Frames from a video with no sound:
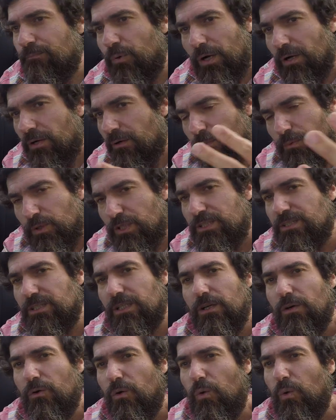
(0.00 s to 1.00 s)
bueno, pues
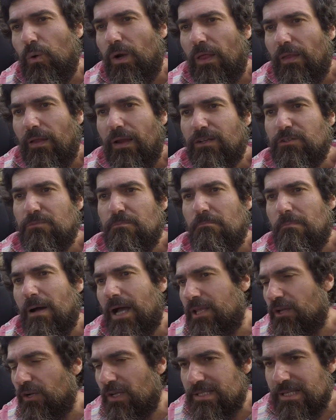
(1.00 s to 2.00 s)
uno de los
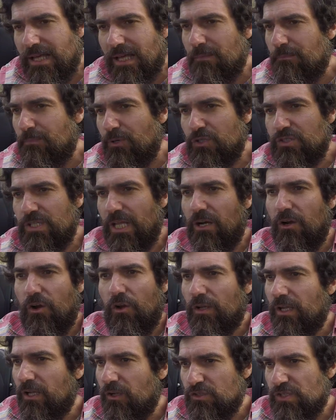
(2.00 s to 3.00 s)
mayores ejemplos
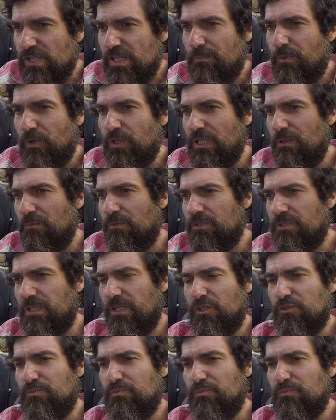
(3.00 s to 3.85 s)
tecnológicos y deportivos que